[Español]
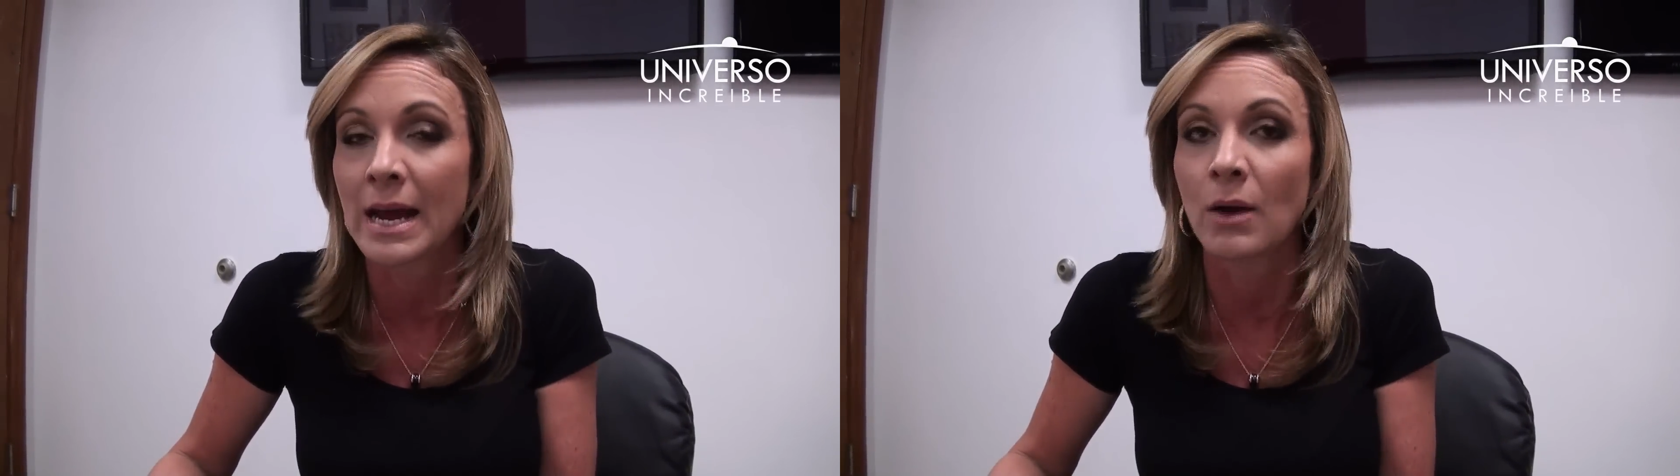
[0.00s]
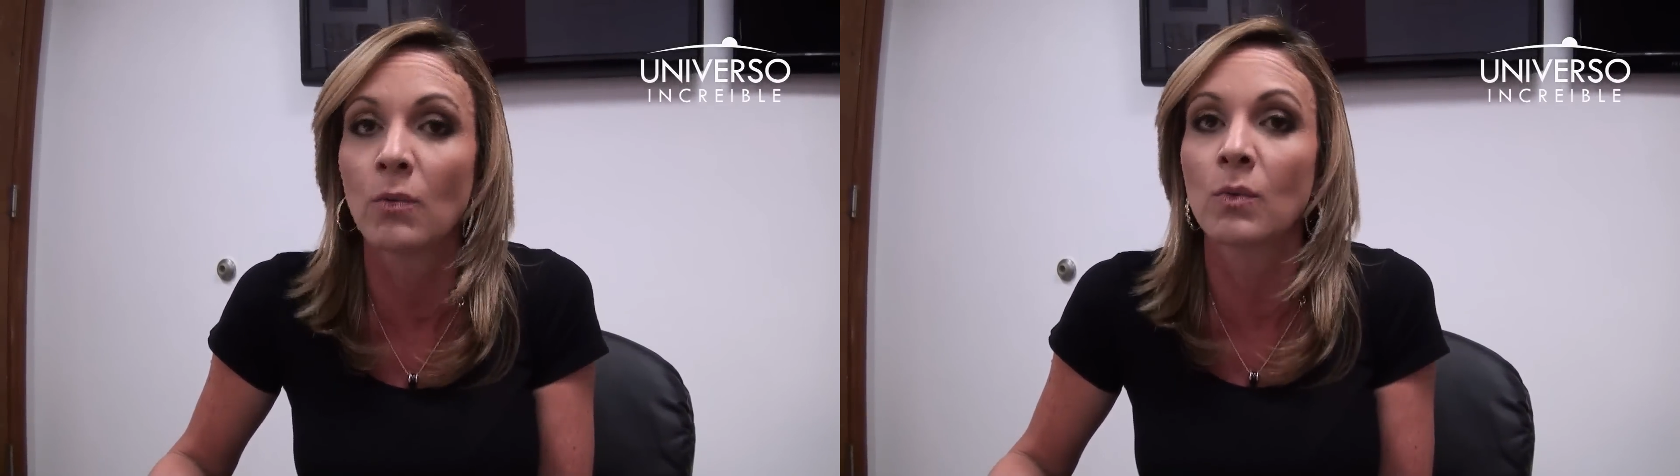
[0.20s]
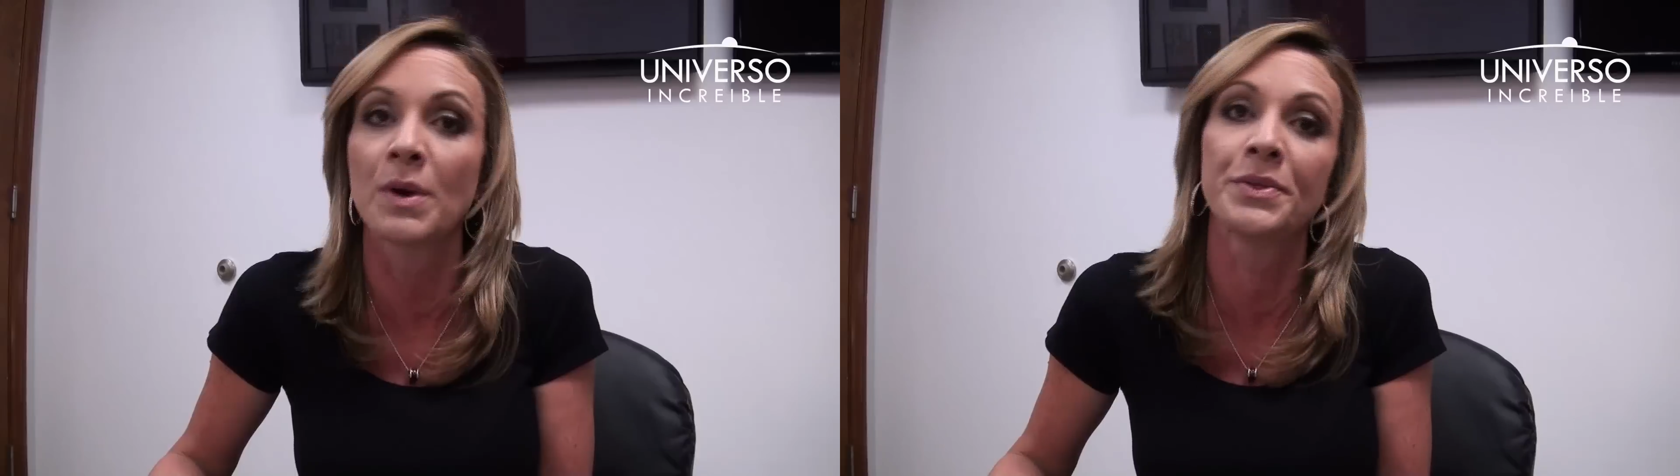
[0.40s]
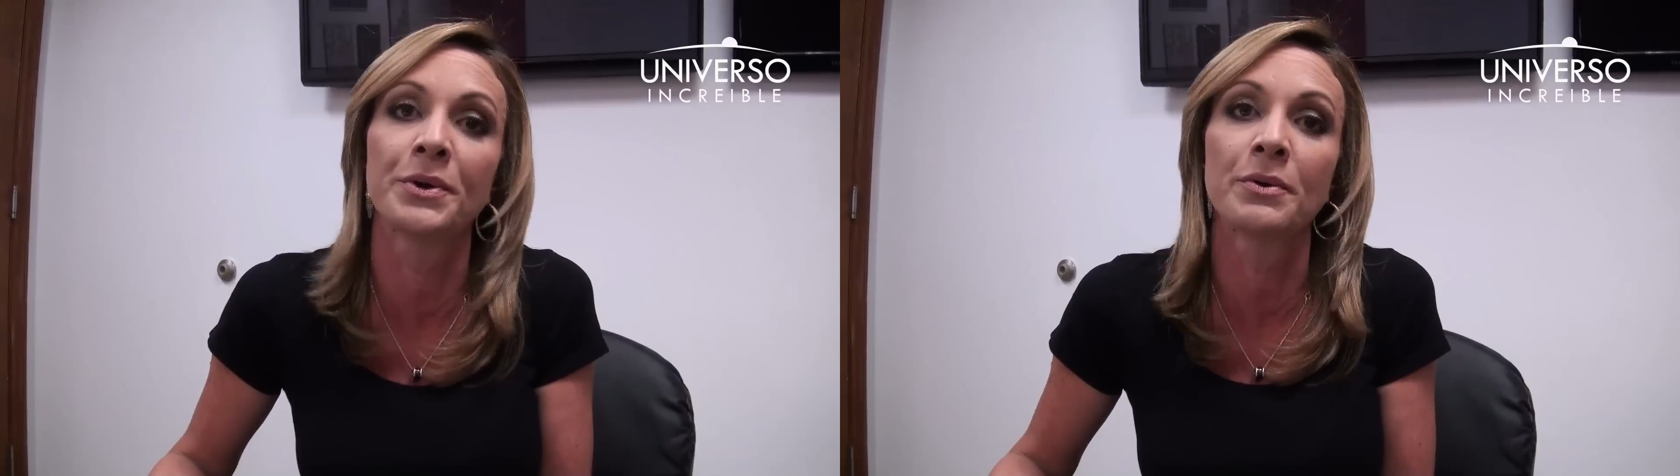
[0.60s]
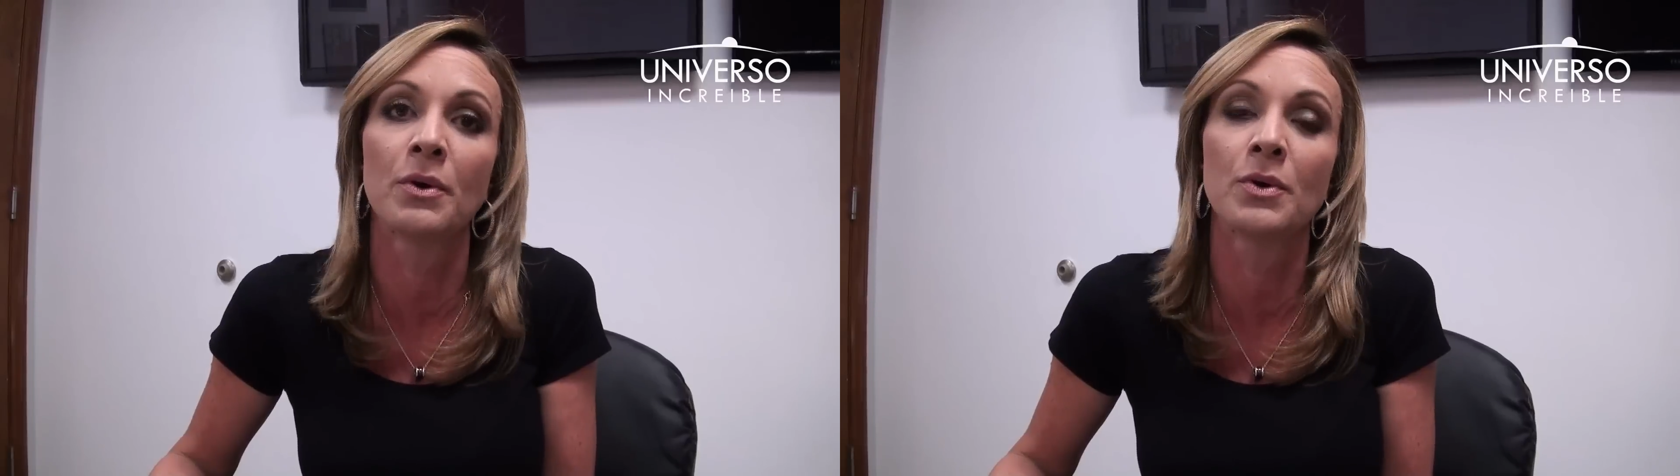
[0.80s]
aun
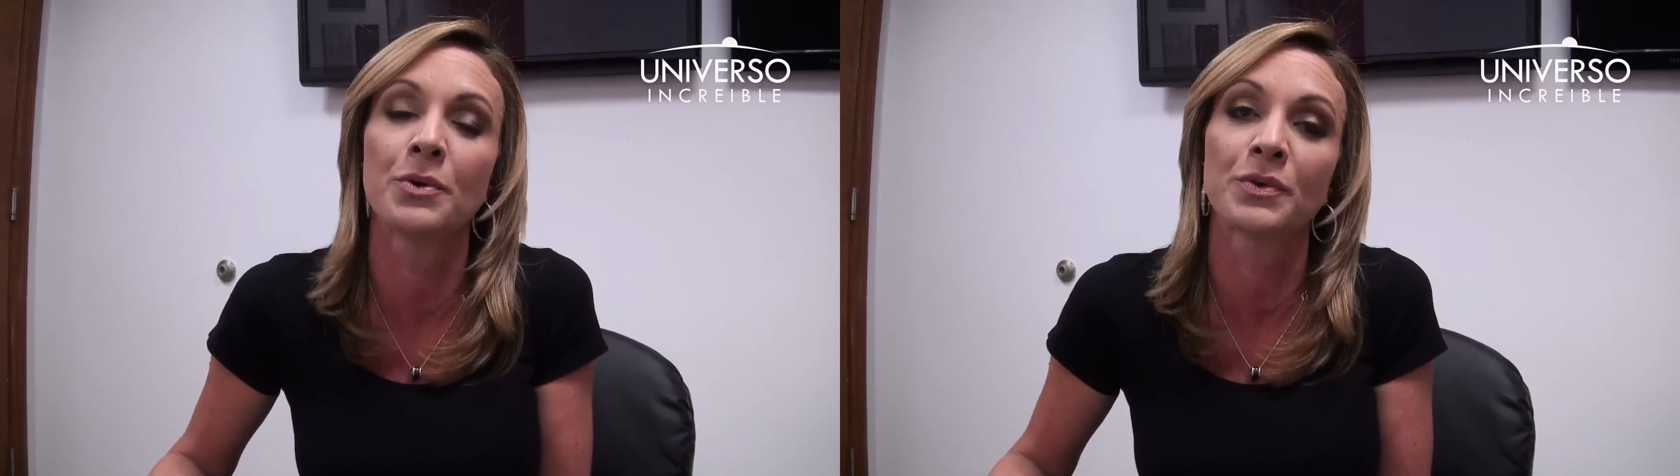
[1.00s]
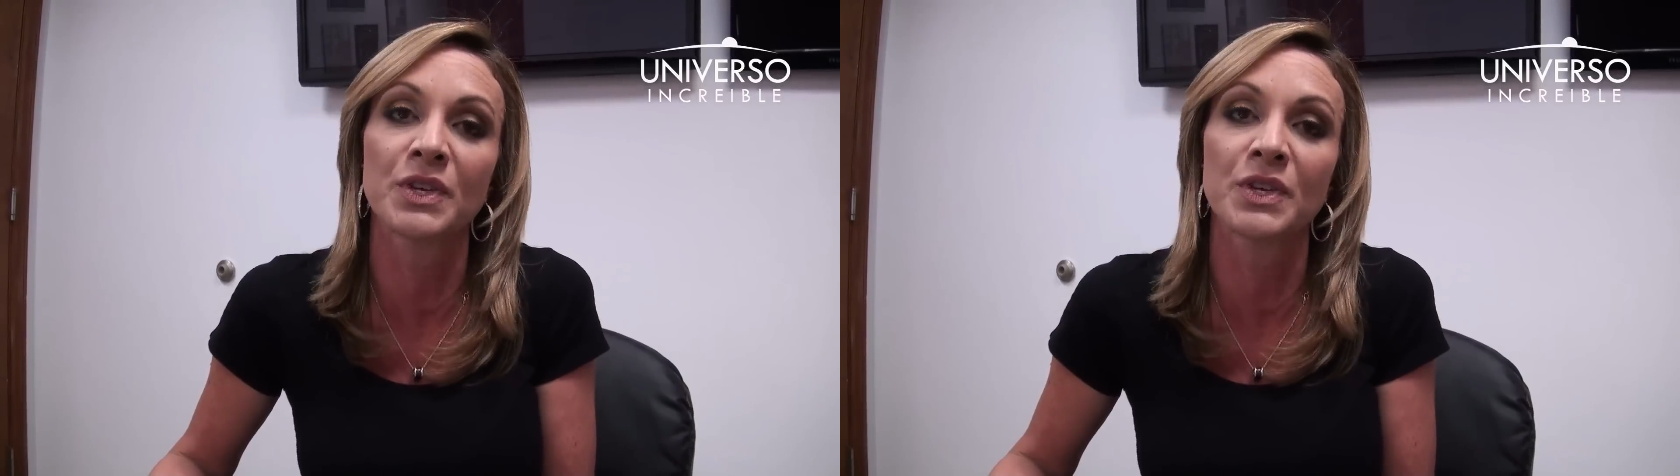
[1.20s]
cuando no,